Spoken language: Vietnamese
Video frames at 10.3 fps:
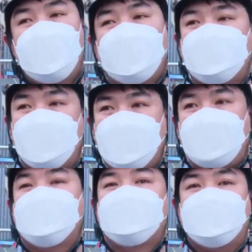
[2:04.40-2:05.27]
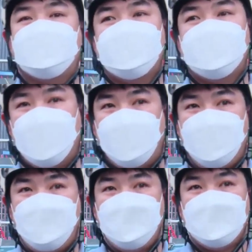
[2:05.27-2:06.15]
sẽ tiện cho cái ngã tư này rất
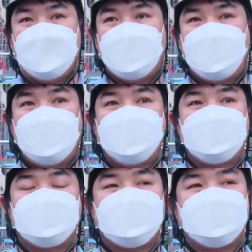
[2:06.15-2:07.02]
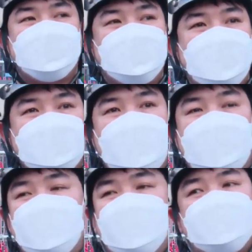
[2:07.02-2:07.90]
nhiều à, thời
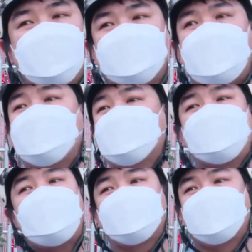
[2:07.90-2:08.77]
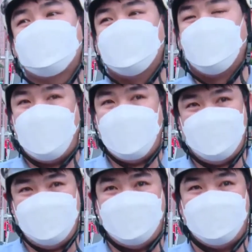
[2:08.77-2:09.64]
gian này nó tắc gây tắc nhiều
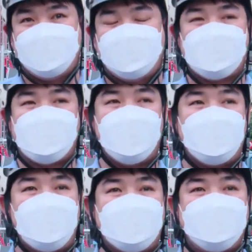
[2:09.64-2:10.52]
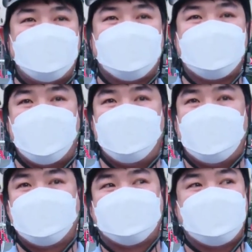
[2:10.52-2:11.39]
quá mọi người à, đi trên
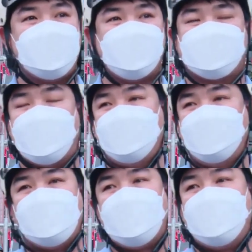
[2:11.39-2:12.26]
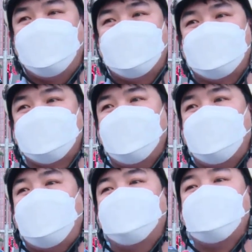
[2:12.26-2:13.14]
đường mà nhất là buổi sáng này đi làm này
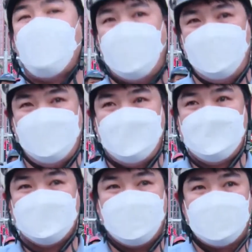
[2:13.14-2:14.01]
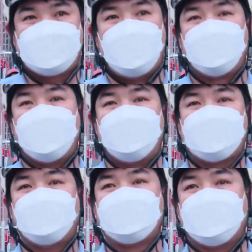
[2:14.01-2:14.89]
rất là hay bị muộn thì cái cầu
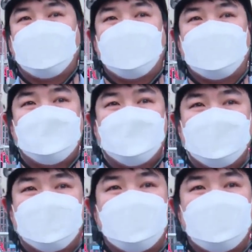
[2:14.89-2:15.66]
này nó thông thì